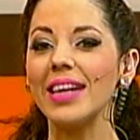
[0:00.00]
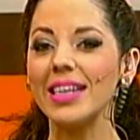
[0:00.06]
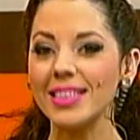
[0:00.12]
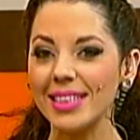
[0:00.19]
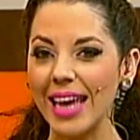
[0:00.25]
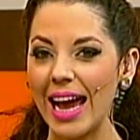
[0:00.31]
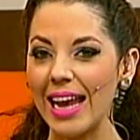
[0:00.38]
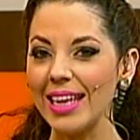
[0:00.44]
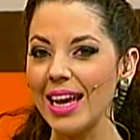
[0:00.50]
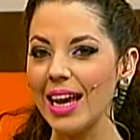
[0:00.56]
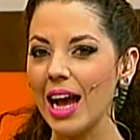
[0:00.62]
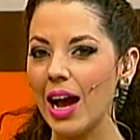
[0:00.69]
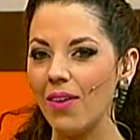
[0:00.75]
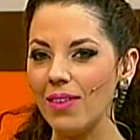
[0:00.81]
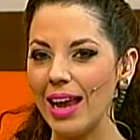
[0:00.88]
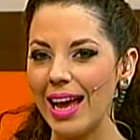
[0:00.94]
que alguien
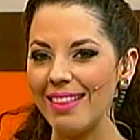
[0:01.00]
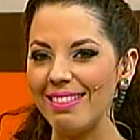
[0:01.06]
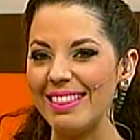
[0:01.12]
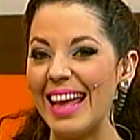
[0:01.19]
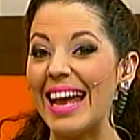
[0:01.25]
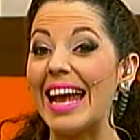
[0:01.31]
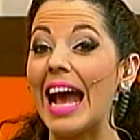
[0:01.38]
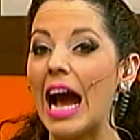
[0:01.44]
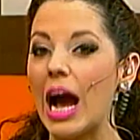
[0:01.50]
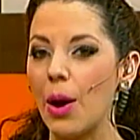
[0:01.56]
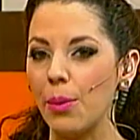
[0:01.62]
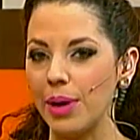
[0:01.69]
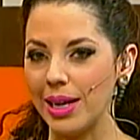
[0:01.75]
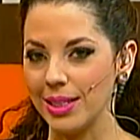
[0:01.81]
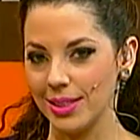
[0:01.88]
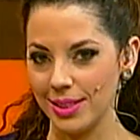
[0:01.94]
habla de
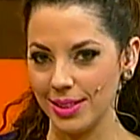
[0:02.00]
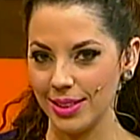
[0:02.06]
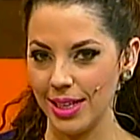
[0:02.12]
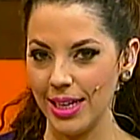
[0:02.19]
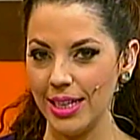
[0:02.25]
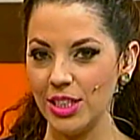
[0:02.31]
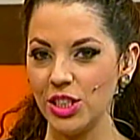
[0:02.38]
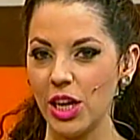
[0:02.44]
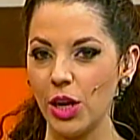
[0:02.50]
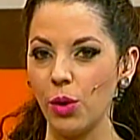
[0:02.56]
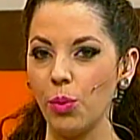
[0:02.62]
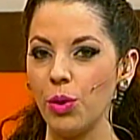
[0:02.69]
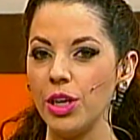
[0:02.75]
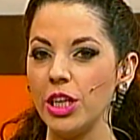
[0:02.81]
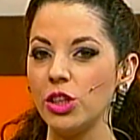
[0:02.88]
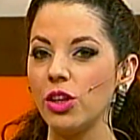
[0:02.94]
cabras en Llano
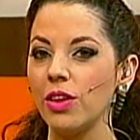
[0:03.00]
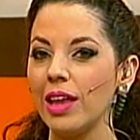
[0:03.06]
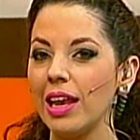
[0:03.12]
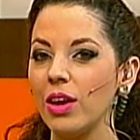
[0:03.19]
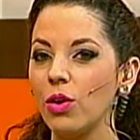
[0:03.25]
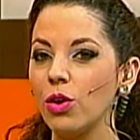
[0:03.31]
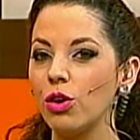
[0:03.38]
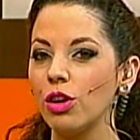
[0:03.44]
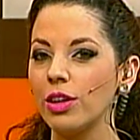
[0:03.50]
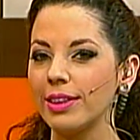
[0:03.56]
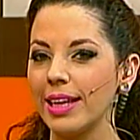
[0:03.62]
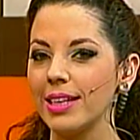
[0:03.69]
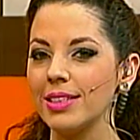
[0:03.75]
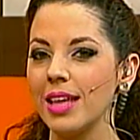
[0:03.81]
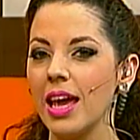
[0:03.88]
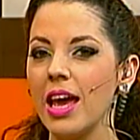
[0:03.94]
Bonito de León
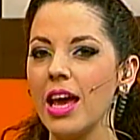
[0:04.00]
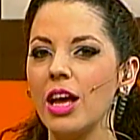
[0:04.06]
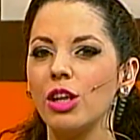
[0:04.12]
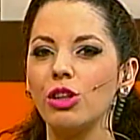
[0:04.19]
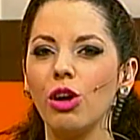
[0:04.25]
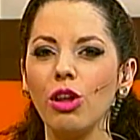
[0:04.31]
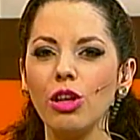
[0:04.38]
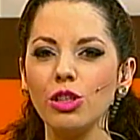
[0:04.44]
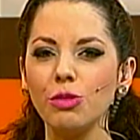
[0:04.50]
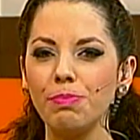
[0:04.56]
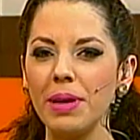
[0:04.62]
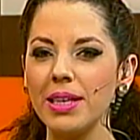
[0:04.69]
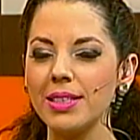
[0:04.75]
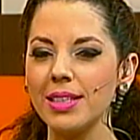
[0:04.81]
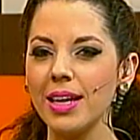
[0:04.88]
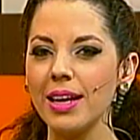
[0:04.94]
Cortés, todos
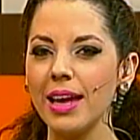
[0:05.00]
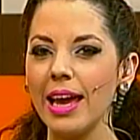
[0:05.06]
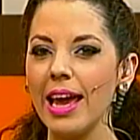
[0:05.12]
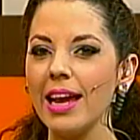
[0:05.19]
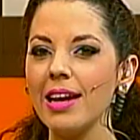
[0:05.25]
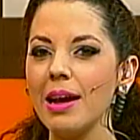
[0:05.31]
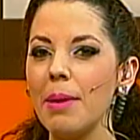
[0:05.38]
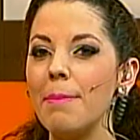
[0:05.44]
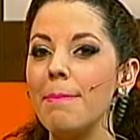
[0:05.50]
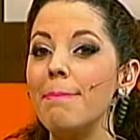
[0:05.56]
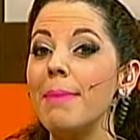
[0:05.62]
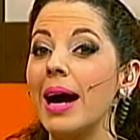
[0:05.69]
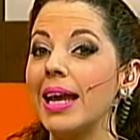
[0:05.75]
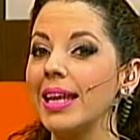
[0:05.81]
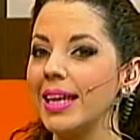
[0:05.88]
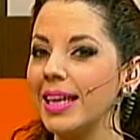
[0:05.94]
piensan en
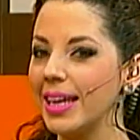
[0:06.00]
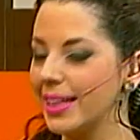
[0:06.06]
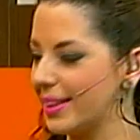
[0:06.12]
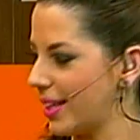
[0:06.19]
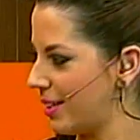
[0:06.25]
Mariquita.